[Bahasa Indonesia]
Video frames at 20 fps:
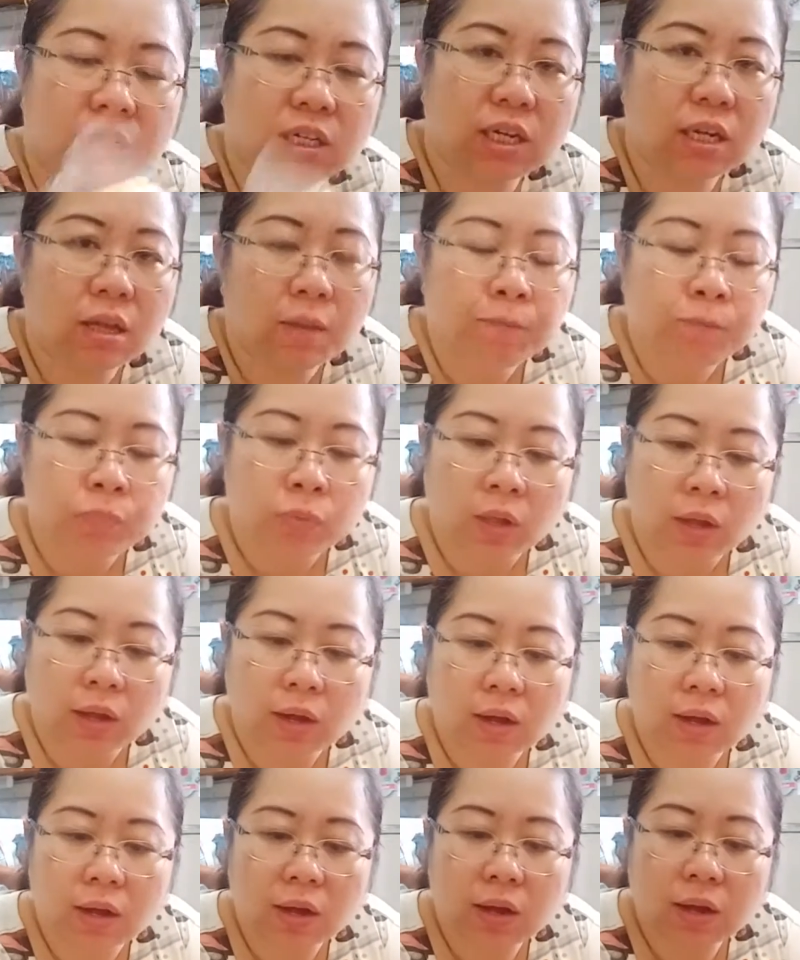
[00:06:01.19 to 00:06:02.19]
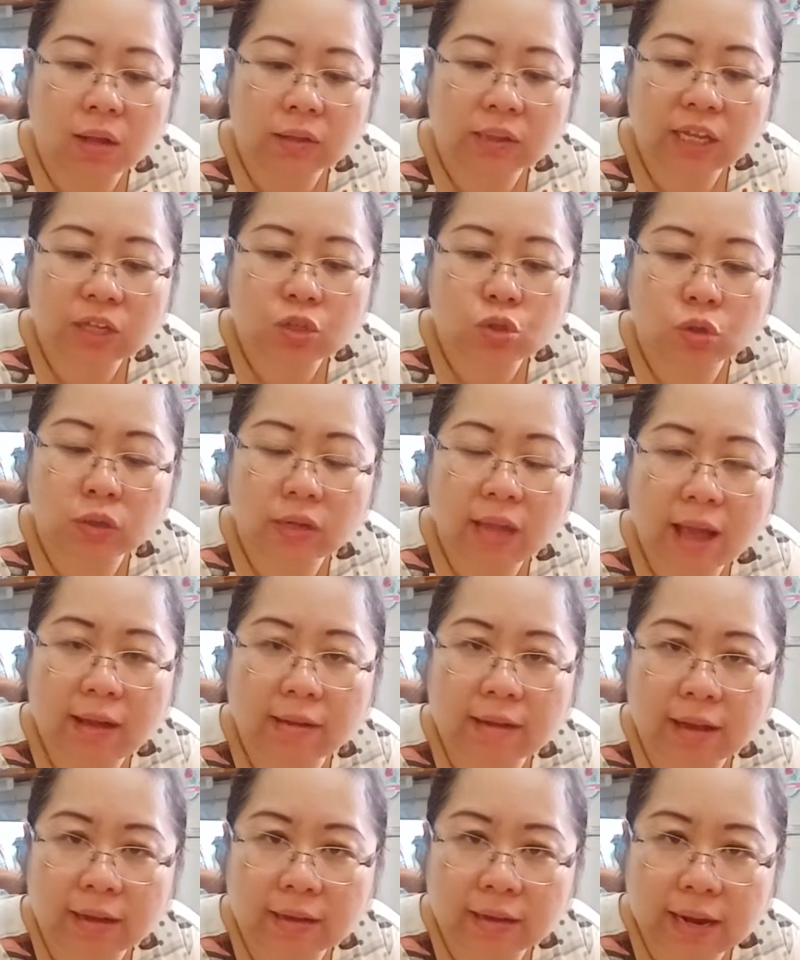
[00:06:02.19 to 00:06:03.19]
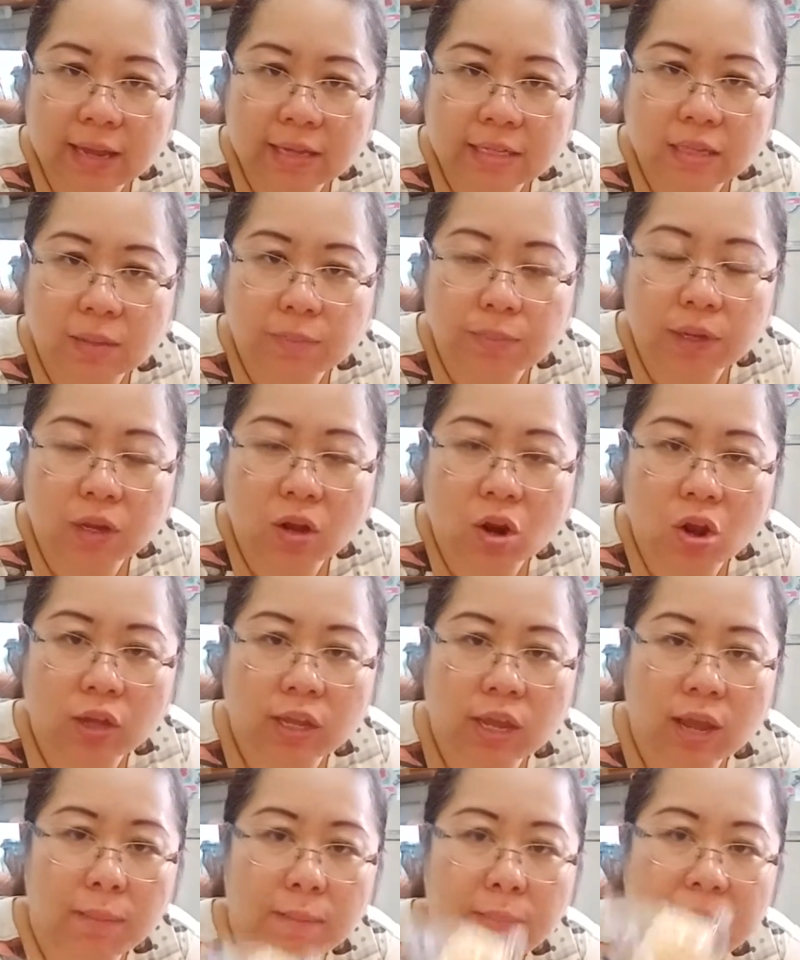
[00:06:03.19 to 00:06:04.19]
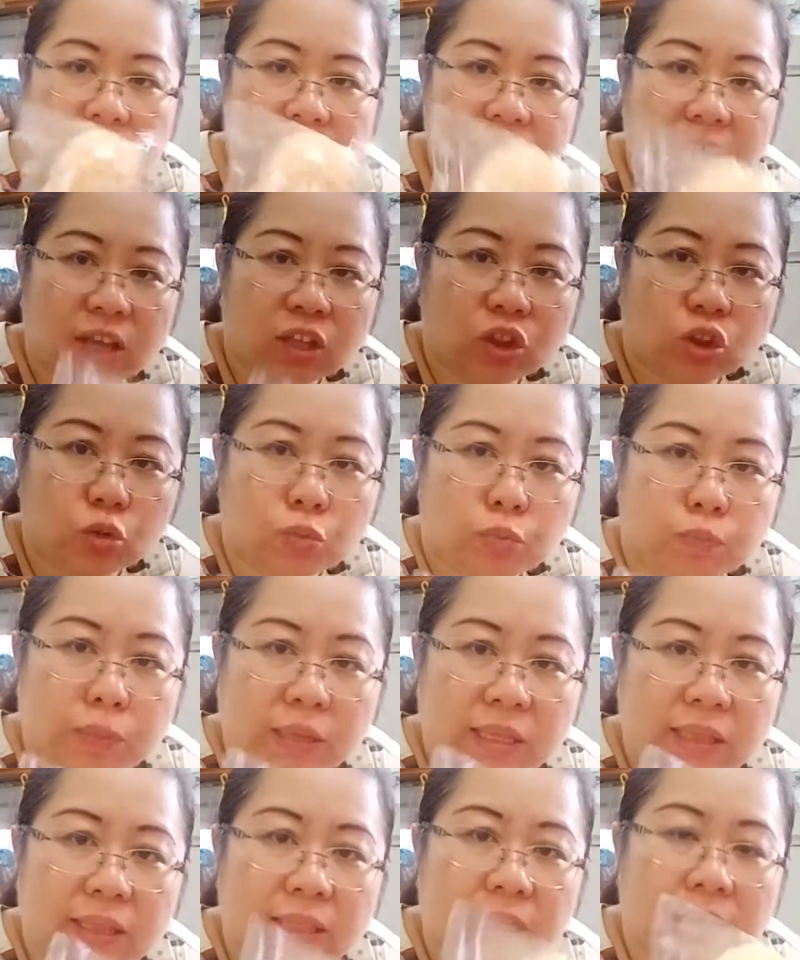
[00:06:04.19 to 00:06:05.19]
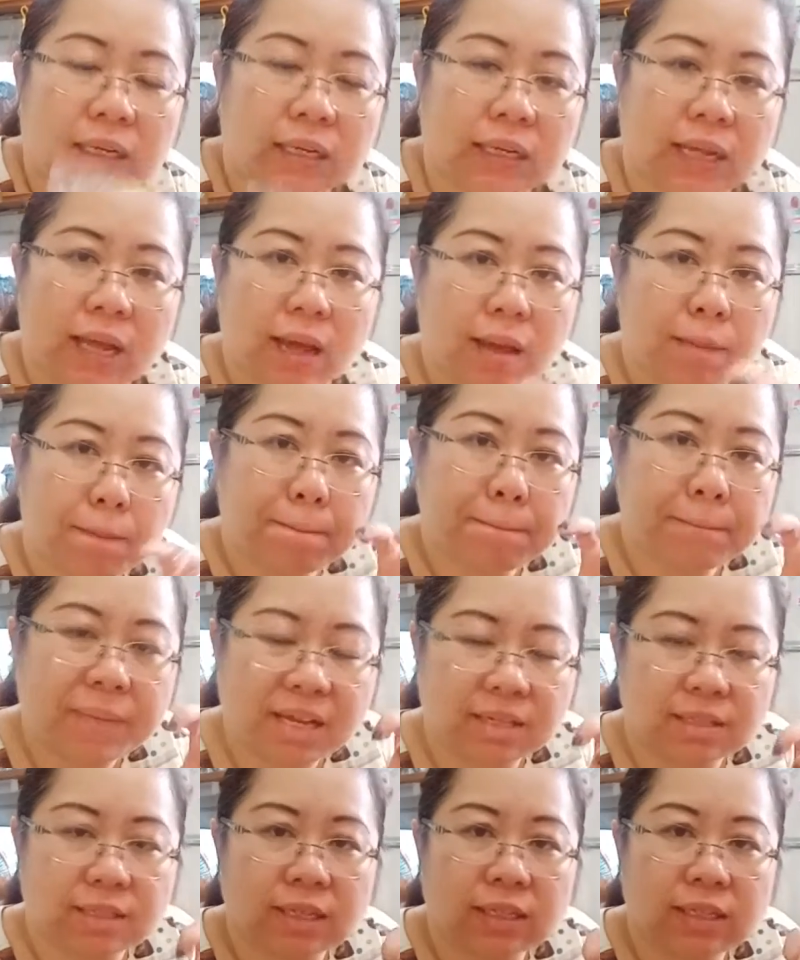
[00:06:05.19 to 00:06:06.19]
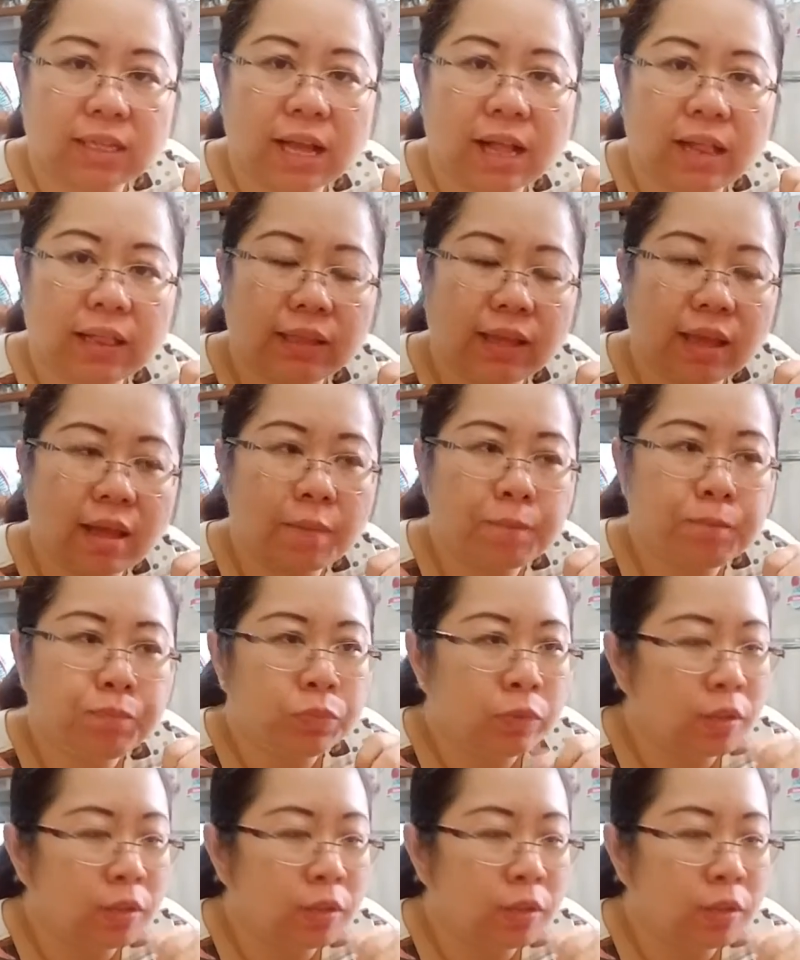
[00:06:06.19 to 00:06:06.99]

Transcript: Jadi Eh, teksturnya agak keras tapi kalau yang masak itu pinter dia pas kenyalnya